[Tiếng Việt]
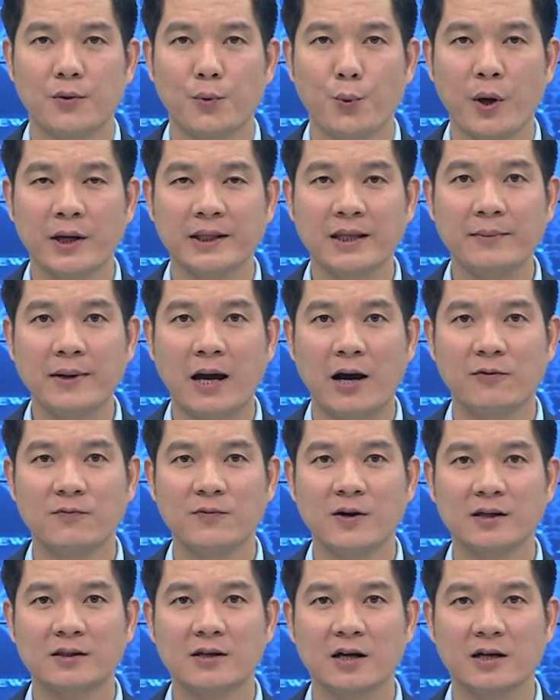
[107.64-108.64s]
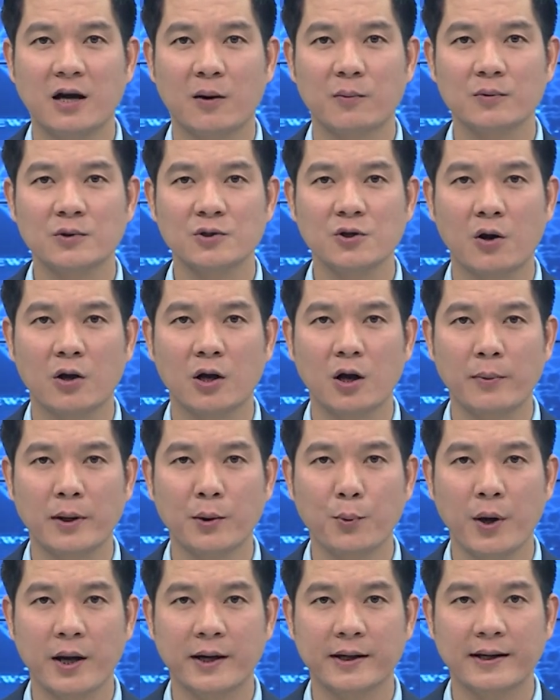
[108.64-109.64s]
Huyện Tam Đảo vừa thưởng nóng cho công
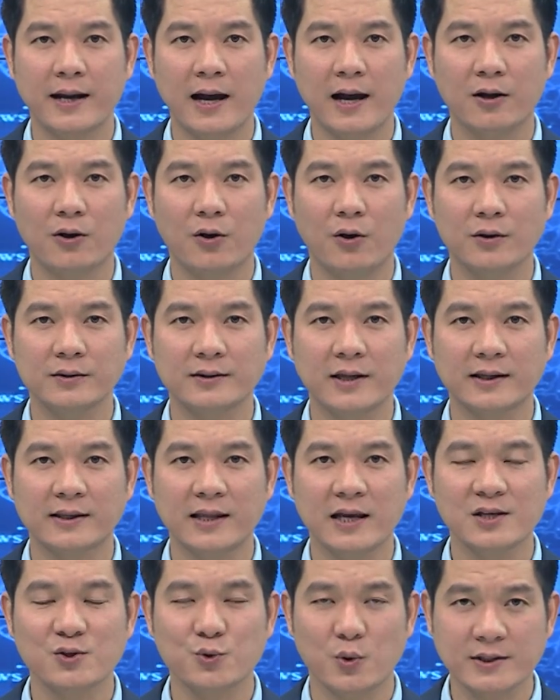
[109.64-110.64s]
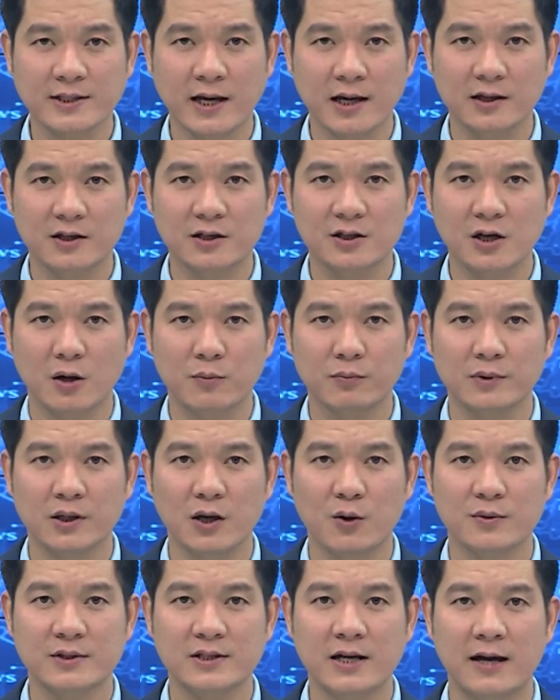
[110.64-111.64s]
an huyện đã có thành tích xuất sắc trong
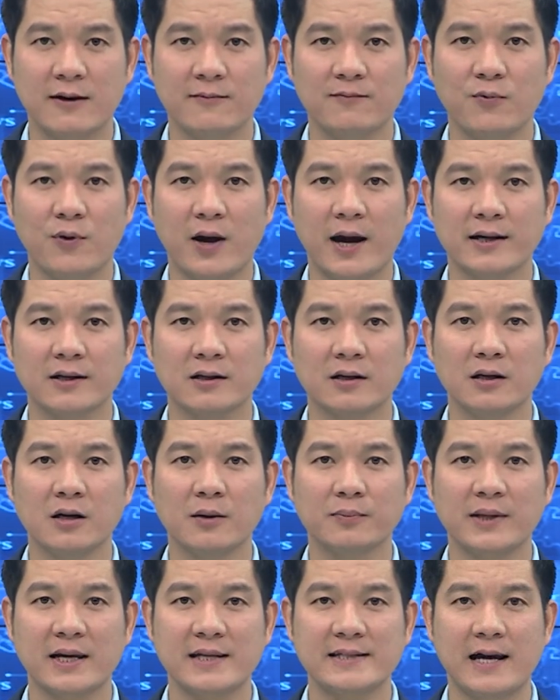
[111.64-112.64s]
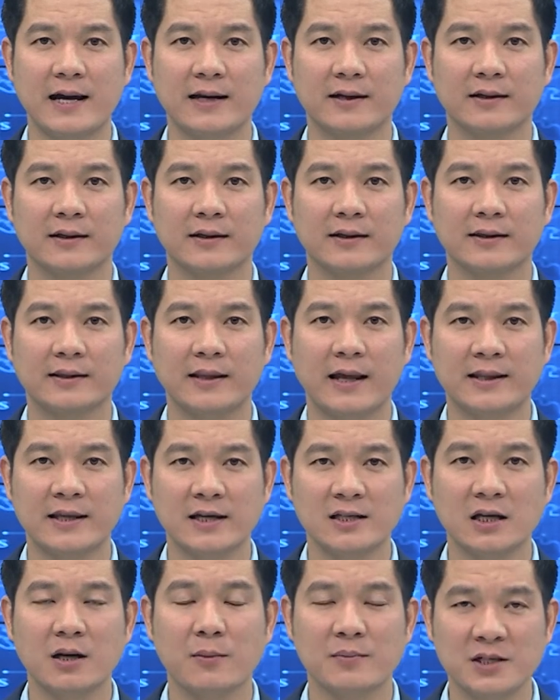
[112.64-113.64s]
điều tra vụ án cướp tài sản tại thị
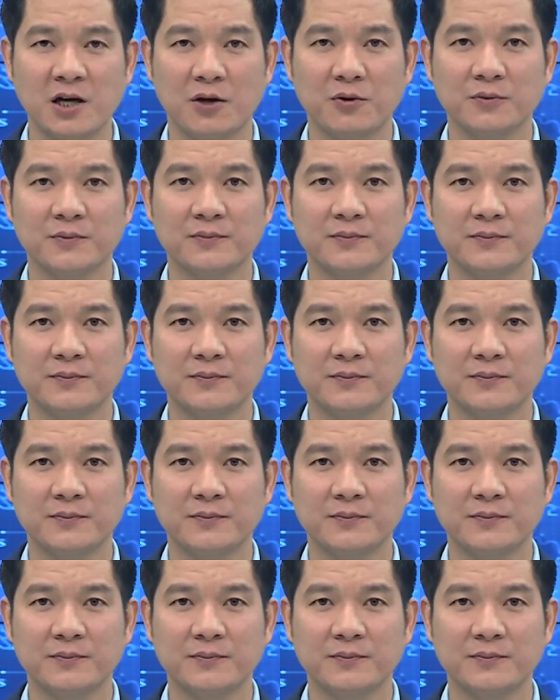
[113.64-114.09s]
trấn Hợp Châu.